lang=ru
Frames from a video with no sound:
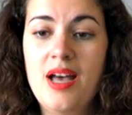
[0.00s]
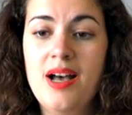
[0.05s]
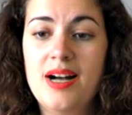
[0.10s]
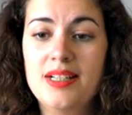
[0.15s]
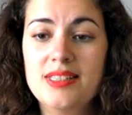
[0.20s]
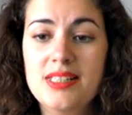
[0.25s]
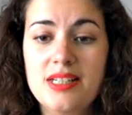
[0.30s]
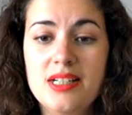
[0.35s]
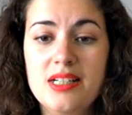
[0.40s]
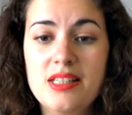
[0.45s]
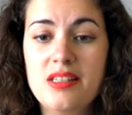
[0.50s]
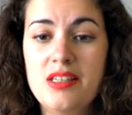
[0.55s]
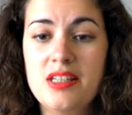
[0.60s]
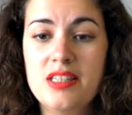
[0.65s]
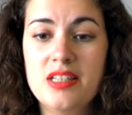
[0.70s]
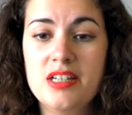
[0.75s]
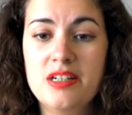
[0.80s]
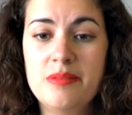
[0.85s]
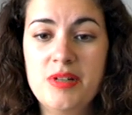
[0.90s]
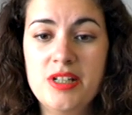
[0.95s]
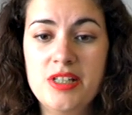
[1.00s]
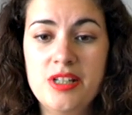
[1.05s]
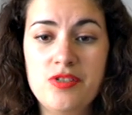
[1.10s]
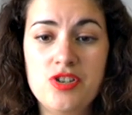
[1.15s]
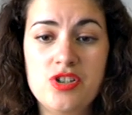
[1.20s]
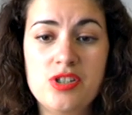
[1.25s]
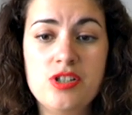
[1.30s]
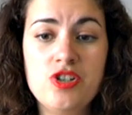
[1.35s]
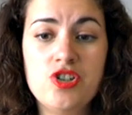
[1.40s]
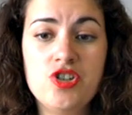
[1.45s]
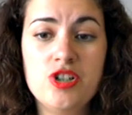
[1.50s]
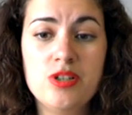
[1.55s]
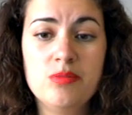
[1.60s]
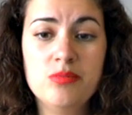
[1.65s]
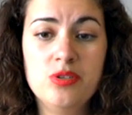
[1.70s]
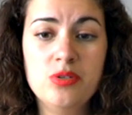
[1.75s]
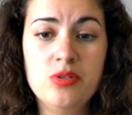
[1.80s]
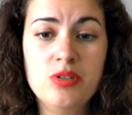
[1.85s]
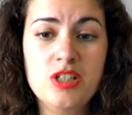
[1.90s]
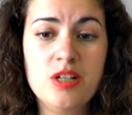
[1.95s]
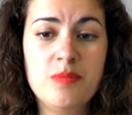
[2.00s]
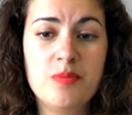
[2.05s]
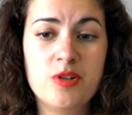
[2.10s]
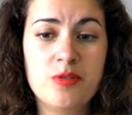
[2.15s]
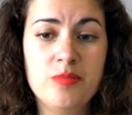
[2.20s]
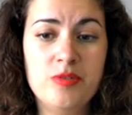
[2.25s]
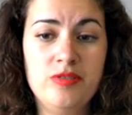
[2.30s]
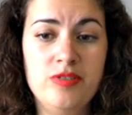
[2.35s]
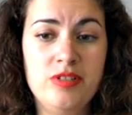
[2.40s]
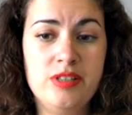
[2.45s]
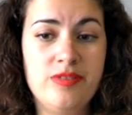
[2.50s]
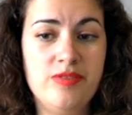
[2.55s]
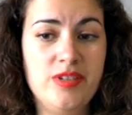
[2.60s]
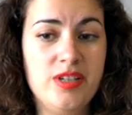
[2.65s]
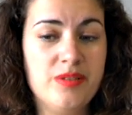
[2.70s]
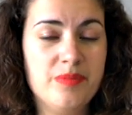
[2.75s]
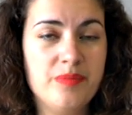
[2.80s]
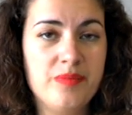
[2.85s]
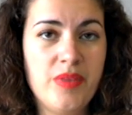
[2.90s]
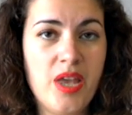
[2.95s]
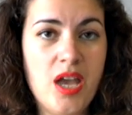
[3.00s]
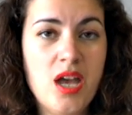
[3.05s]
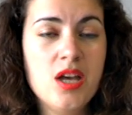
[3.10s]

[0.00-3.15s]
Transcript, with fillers: Однако Никита Романович слишком долго пробыл в Литве.